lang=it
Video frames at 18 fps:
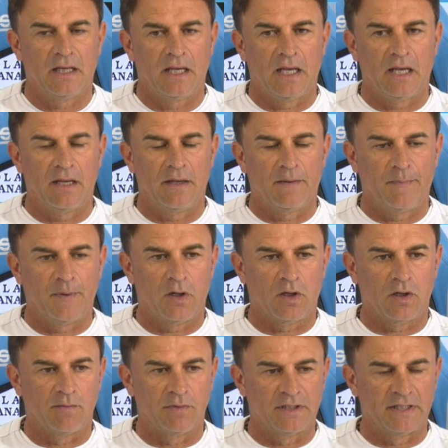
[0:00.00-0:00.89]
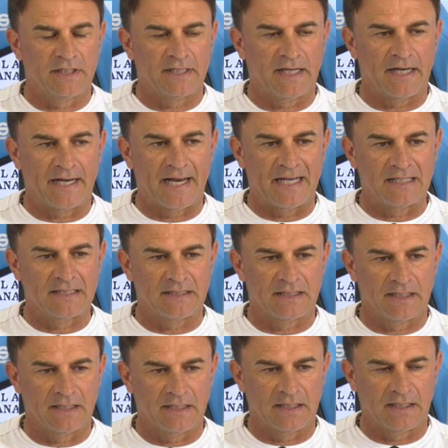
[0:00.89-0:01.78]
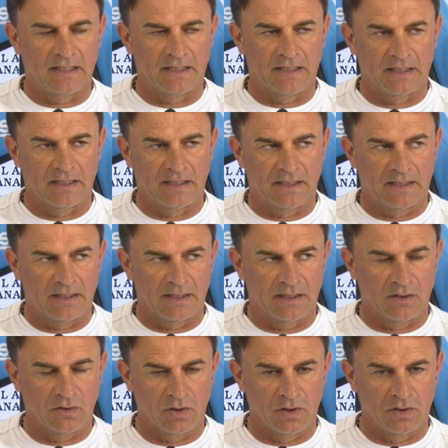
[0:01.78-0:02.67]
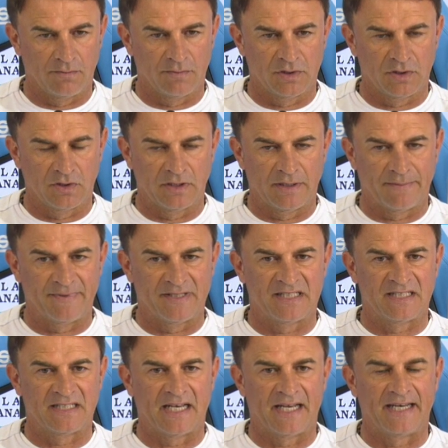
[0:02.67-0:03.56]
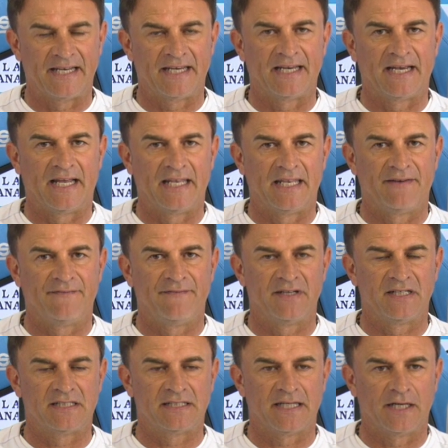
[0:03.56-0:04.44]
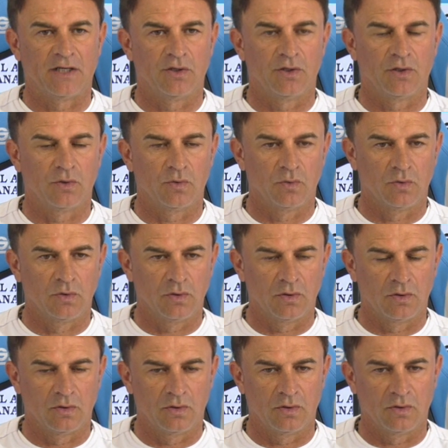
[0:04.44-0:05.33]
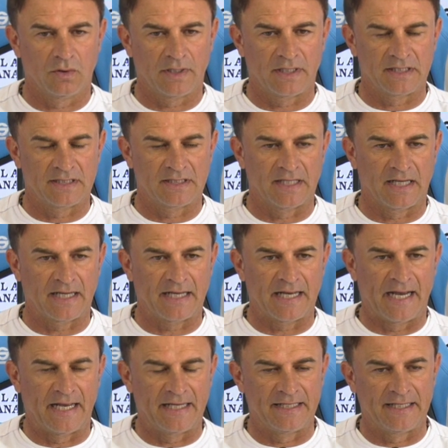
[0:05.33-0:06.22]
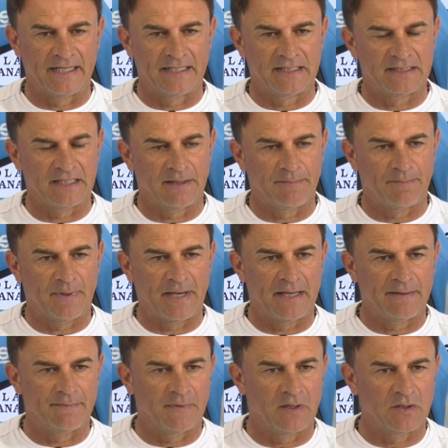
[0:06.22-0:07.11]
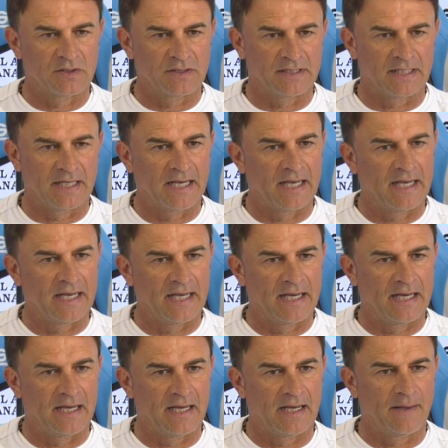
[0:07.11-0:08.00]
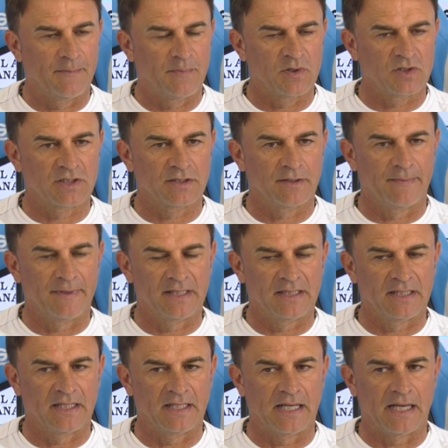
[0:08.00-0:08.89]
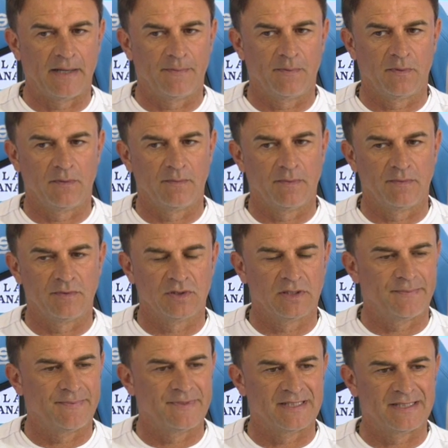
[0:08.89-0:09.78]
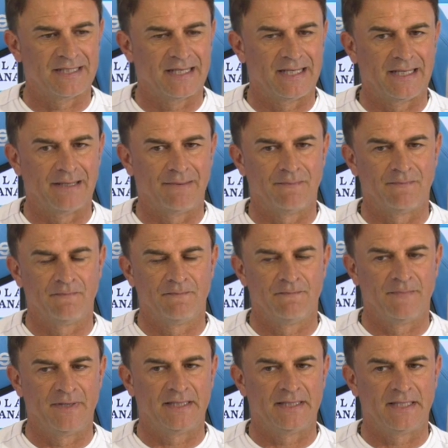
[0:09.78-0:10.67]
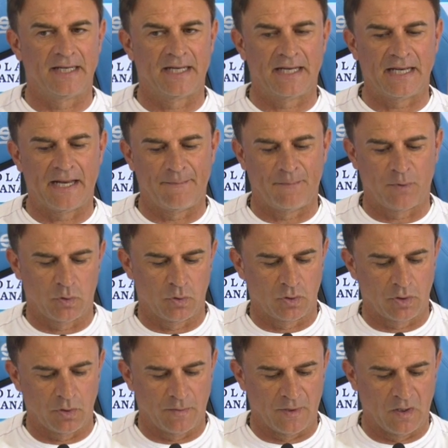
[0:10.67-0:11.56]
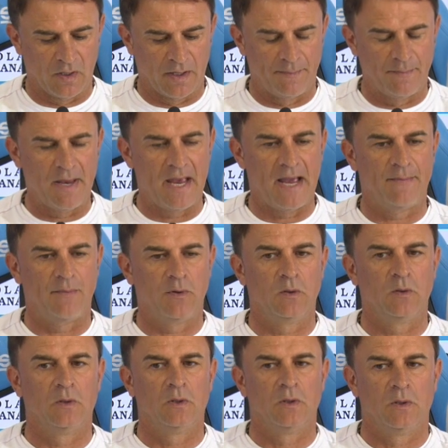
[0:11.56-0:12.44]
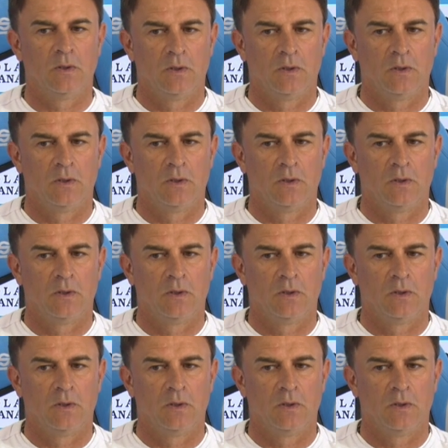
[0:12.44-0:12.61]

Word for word: eh, però come ho detto ragazzi noi non bisogna pensare all'avversario di turno, che sia il Cagliari, sia il Parma o sia prossimamente il Napoli, ma bisogna pensare a mettere in campo tutto quello che abbiamo